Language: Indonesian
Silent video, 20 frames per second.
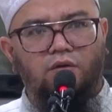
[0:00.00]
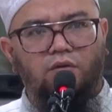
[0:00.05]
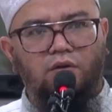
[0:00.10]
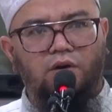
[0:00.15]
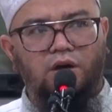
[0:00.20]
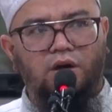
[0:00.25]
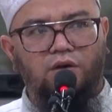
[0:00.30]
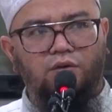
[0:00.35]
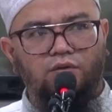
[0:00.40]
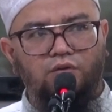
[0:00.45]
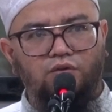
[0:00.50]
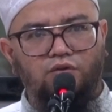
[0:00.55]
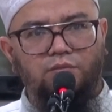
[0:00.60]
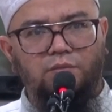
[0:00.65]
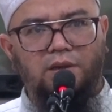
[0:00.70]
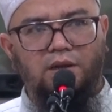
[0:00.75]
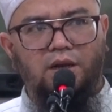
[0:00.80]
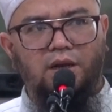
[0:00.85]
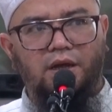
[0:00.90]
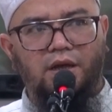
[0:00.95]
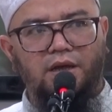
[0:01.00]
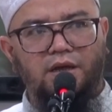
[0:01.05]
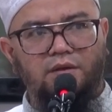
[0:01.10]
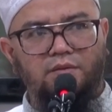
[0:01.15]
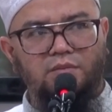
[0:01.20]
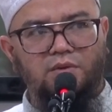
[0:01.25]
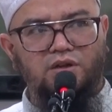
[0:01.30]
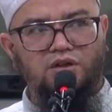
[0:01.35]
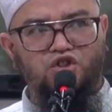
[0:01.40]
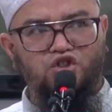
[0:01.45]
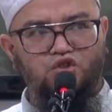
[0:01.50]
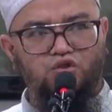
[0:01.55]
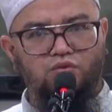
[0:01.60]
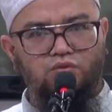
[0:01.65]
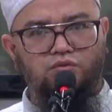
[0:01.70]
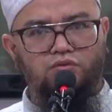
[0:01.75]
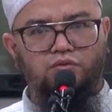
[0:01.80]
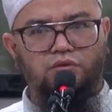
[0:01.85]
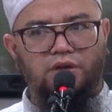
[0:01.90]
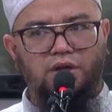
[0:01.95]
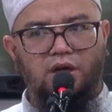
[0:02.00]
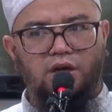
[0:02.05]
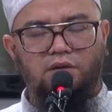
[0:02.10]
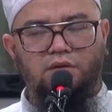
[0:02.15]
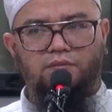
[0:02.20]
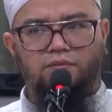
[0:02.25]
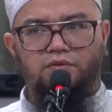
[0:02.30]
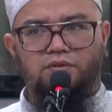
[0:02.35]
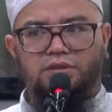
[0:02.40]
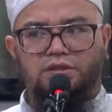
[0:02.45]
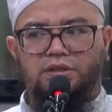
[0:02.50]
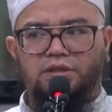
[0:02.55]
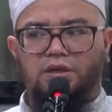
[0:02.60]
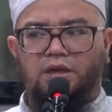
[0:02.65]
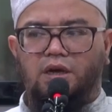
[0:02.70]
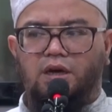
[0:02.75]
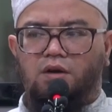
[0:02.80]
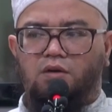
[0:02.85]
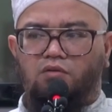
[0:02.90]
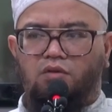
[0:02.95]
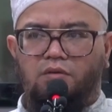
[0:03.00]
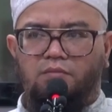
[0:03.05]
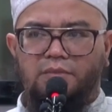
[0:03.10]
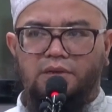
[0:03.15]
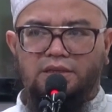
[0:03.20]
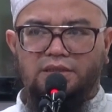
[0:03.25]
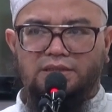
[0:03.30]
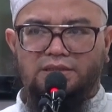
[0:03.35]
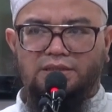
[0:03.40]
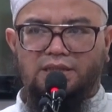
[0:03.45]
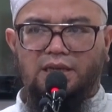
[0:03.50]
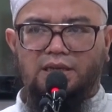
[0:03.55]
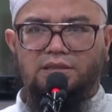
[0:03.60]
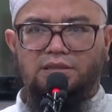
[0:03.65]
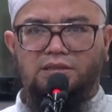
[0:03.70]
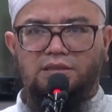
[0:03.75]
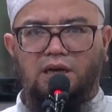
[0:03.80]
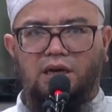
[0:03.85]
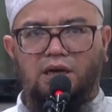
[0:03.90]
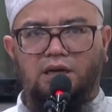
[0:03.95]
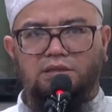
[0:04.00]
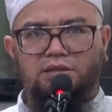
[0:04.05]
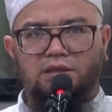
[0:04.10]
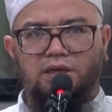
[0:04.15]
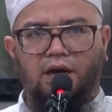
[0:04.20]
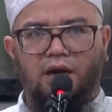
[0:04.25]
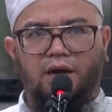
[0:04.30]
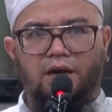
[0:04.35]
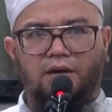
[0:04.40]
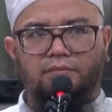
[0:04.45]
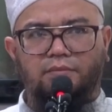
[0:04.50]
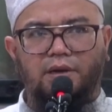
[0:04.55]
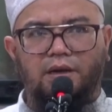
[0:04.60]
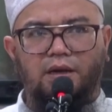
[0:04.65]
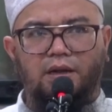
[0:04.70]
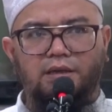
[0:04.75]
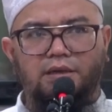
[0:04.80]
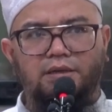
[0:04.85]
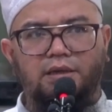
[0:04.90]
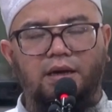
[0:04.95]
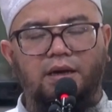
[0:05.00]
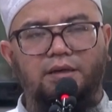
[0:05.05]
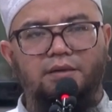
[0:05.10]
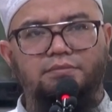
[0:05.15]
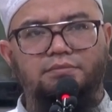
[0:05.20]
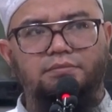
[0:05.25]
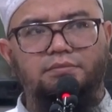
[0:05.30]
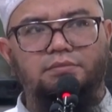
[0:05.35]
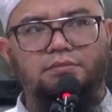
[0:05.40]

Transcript: wa na'udzu billahi min syururi anfusina wa min sayyiati a'malina